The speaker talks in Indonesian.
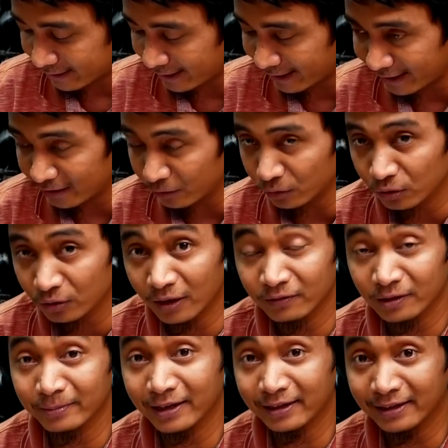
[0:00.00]
Ken untuk
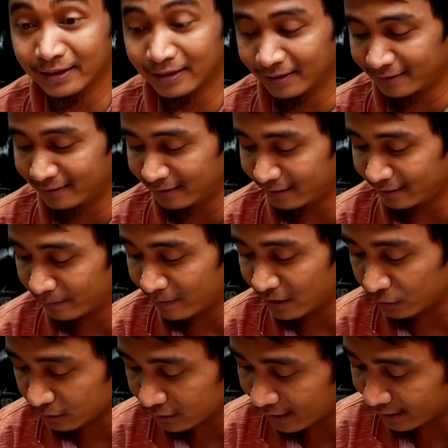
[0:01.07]
aftermarket.
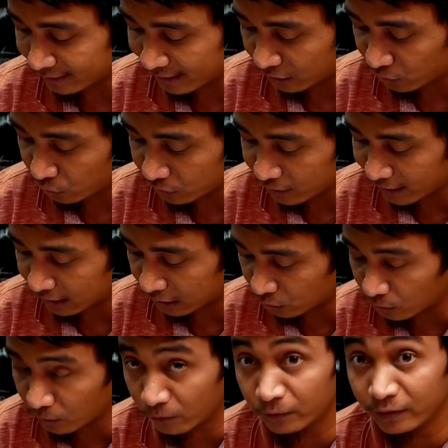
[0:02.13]
Termasuk salah satunya
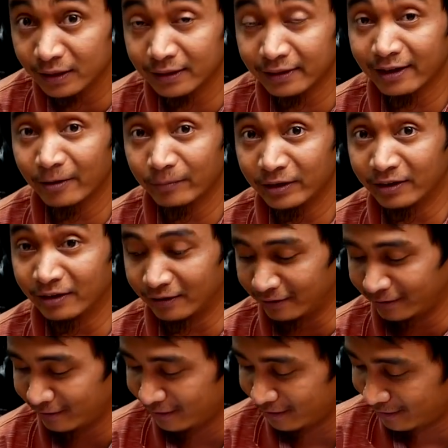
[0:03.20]
itu filter kabin.
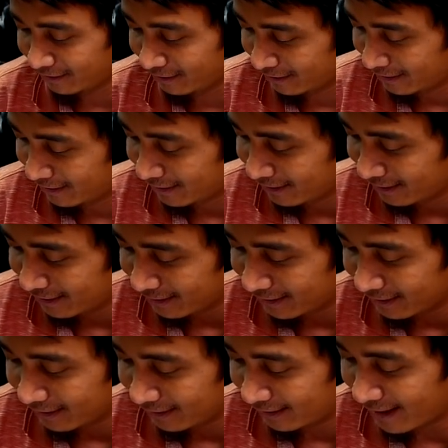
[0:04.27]

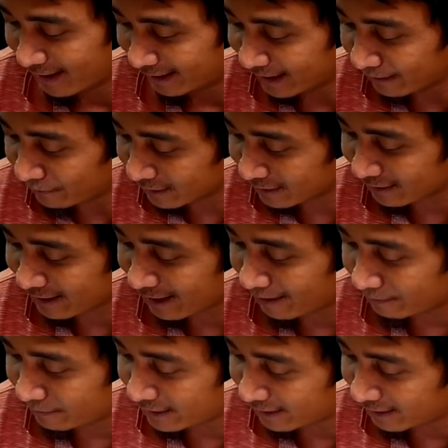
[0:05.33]
Dan ini filter
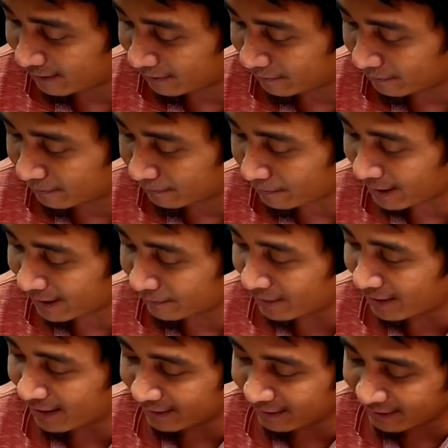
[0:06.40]
kabin paling
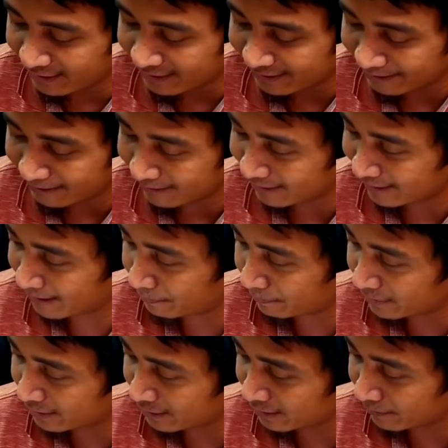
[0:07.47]
mahalnya nih,
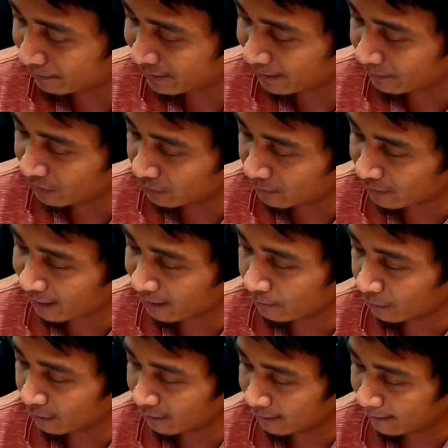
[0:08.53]
tipe premium
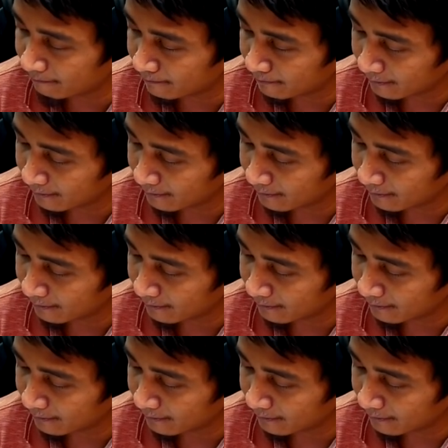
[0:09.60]
karbon